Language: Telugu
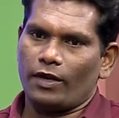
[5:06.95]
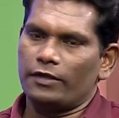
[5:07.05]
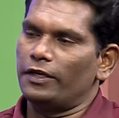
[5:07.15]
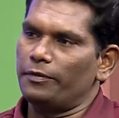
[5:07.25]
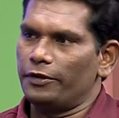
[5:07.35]

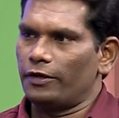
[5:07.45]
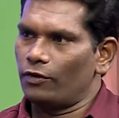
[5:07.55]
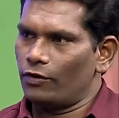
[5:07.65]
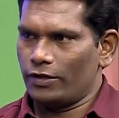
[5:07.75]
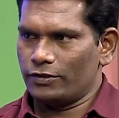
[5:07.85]
అది ఏ
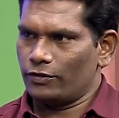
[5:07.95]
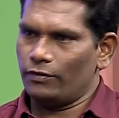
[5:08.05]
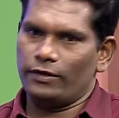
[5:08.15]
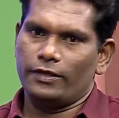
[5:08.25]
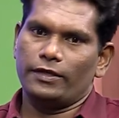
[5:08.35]
మీటర్లో
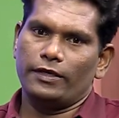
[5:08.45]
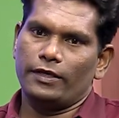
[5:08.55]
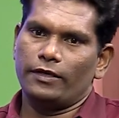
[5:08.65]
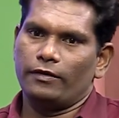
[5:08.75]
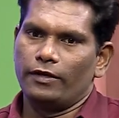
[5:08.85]
రాసుకోవాలి ఏ